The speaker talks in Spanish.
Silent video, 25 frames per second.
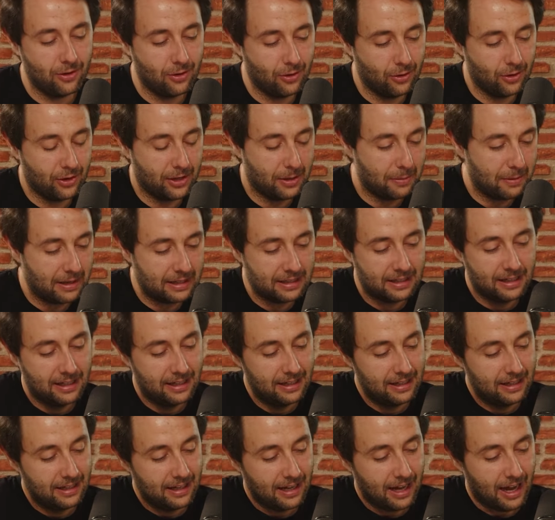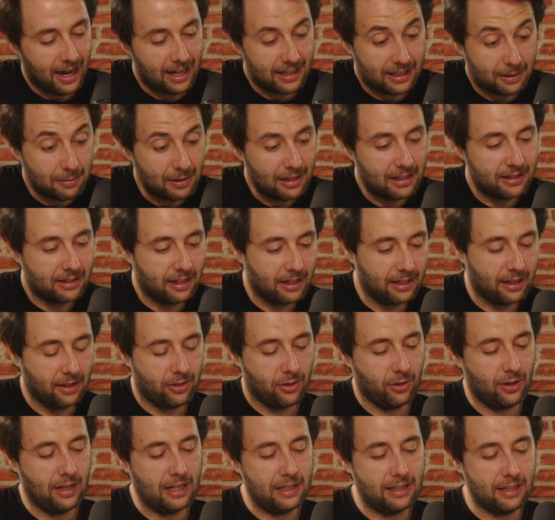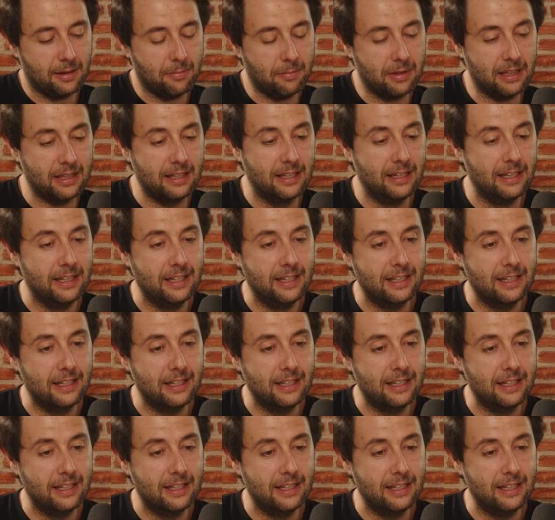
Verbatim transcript: lo llevan a nivel internacional también.